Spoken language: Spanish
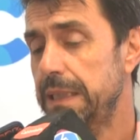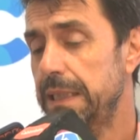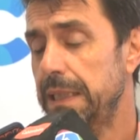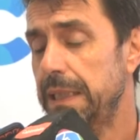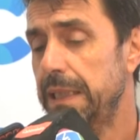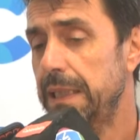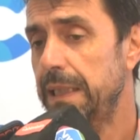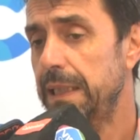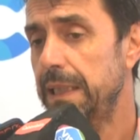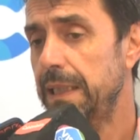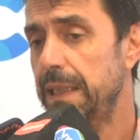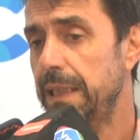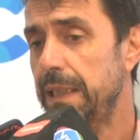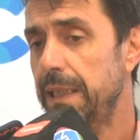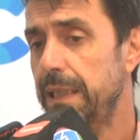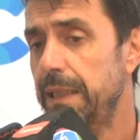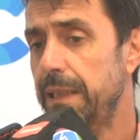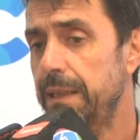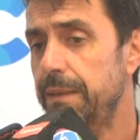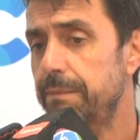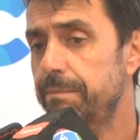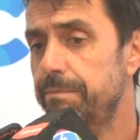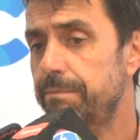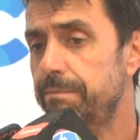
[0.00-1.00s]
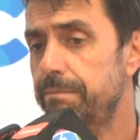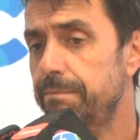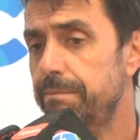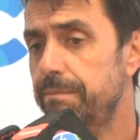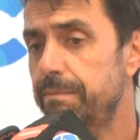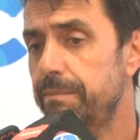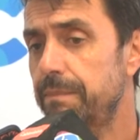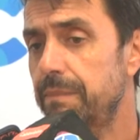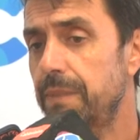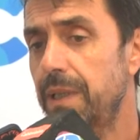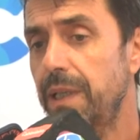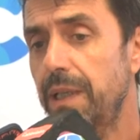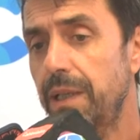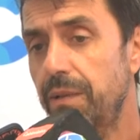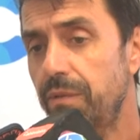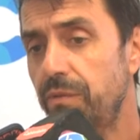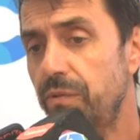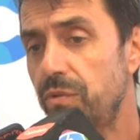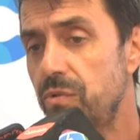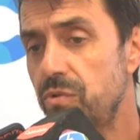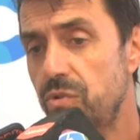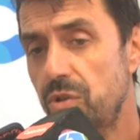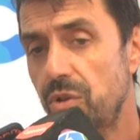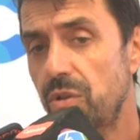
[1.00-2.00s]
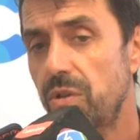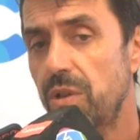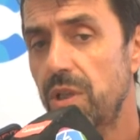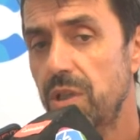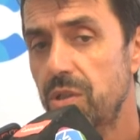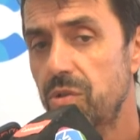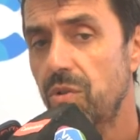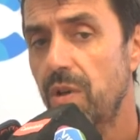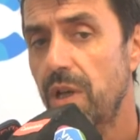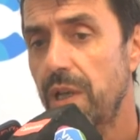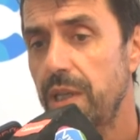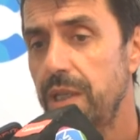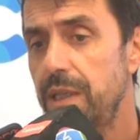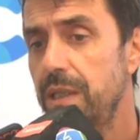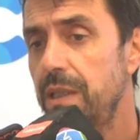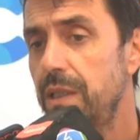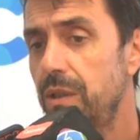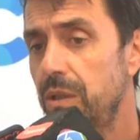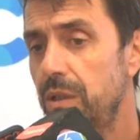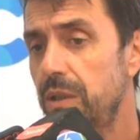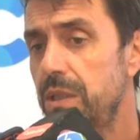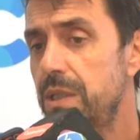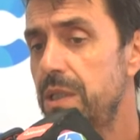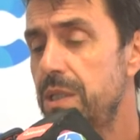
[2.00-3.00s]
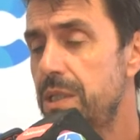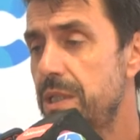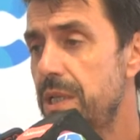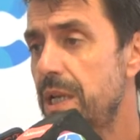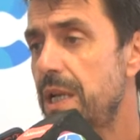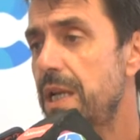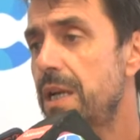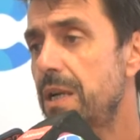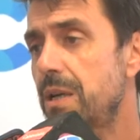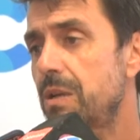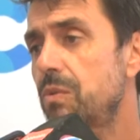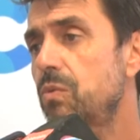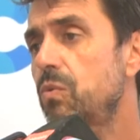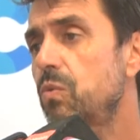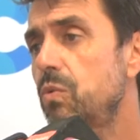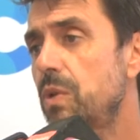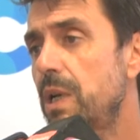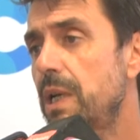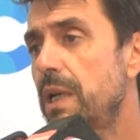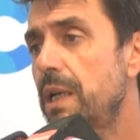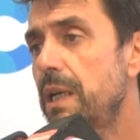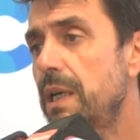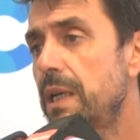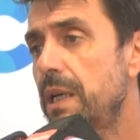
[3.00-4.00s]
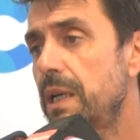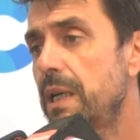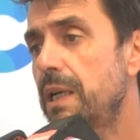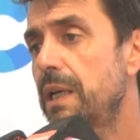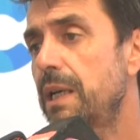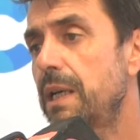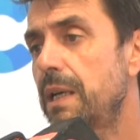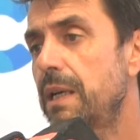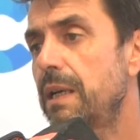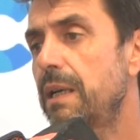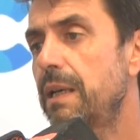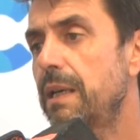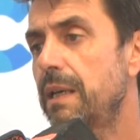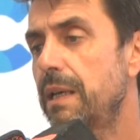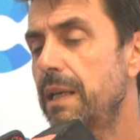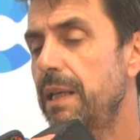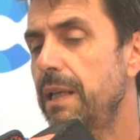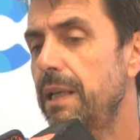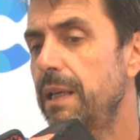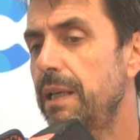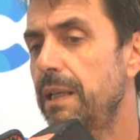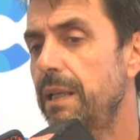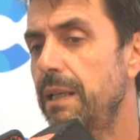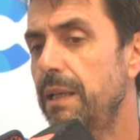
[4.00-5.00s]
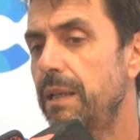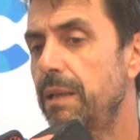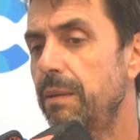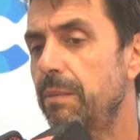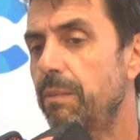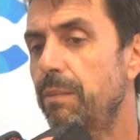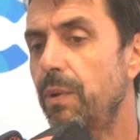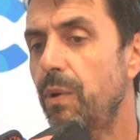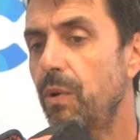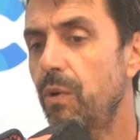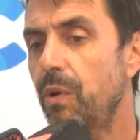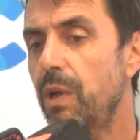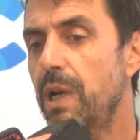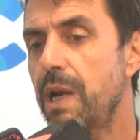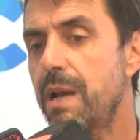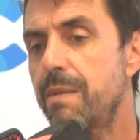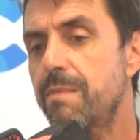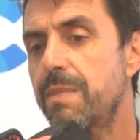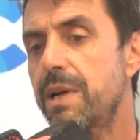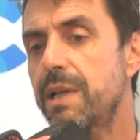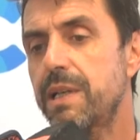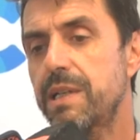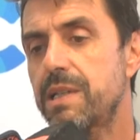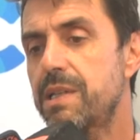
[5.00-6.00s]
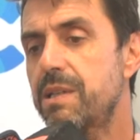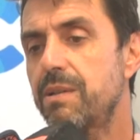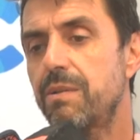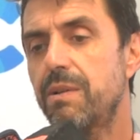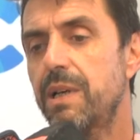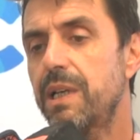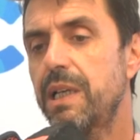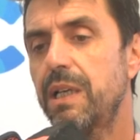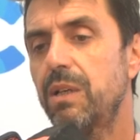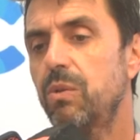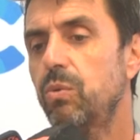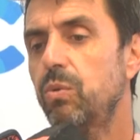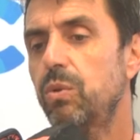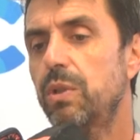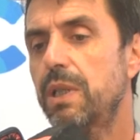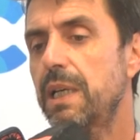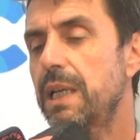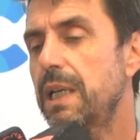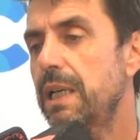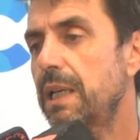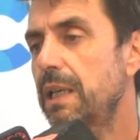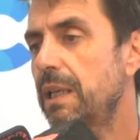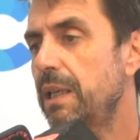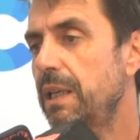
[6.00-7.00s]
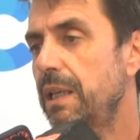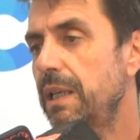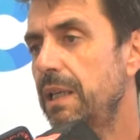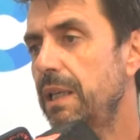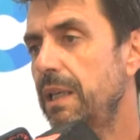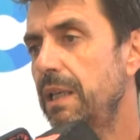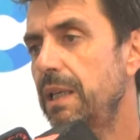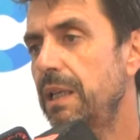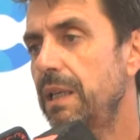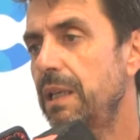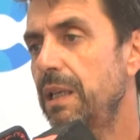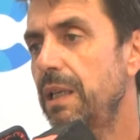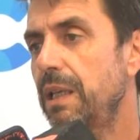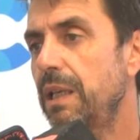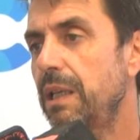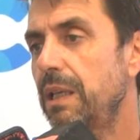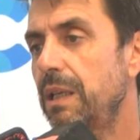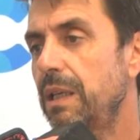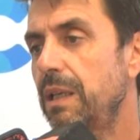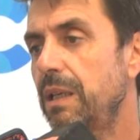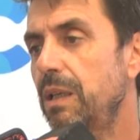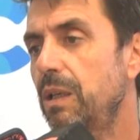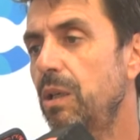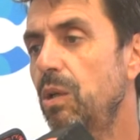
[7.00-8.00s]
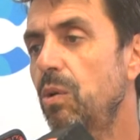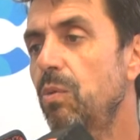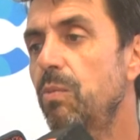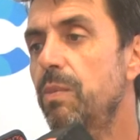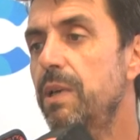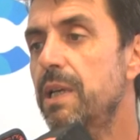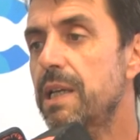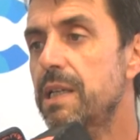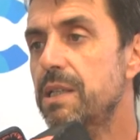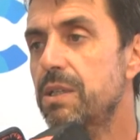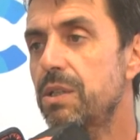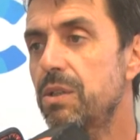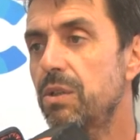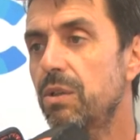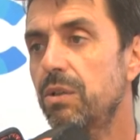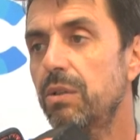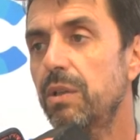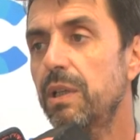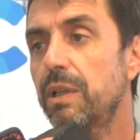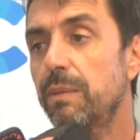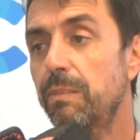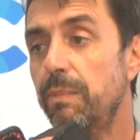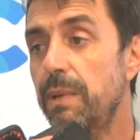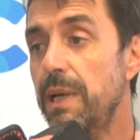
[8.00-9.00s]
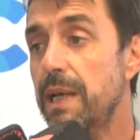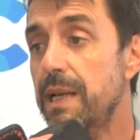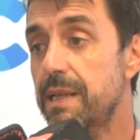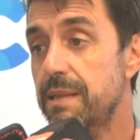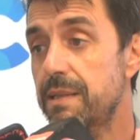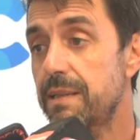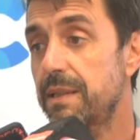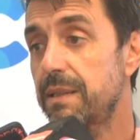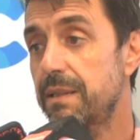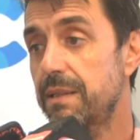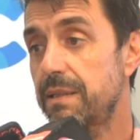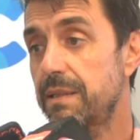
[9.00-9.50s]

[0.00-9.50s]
en función de eso hay ya una eh, programa que se va a ejecutar de eh, iluminación de plazas.